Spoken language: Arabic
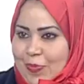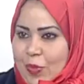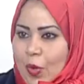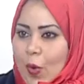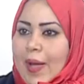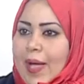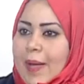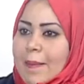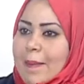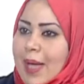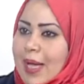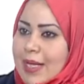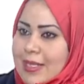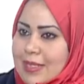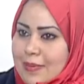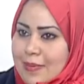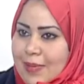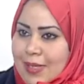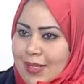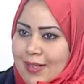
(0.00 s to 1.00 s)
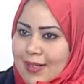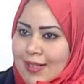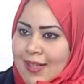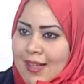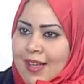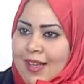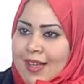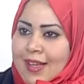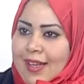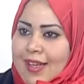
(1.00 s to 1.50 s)
وبحب هذه بيه
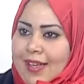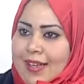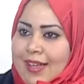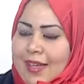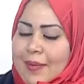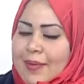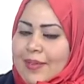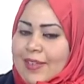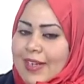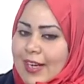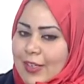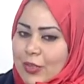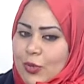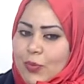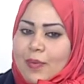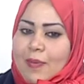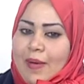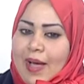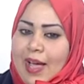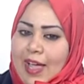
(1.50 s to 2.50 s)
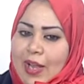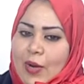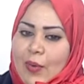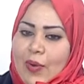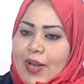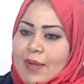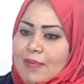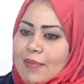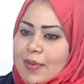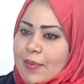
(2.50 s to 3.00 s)
إيه كمان ريحته بتبقى حلوه
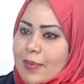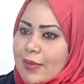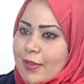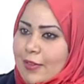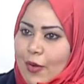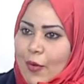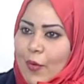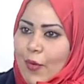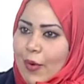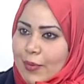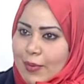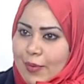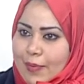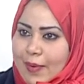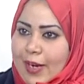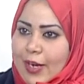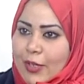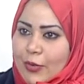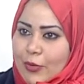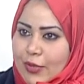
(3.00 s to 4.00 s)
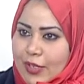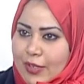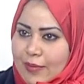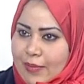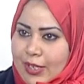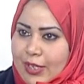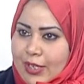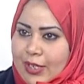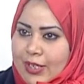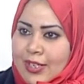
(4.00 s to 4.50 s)
لما بتنور بتبقى ريحته
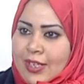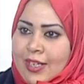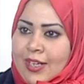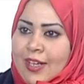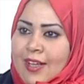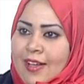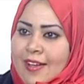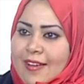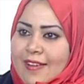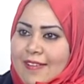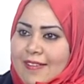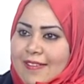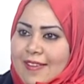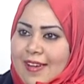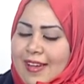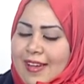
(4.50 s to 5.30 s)
جميله ف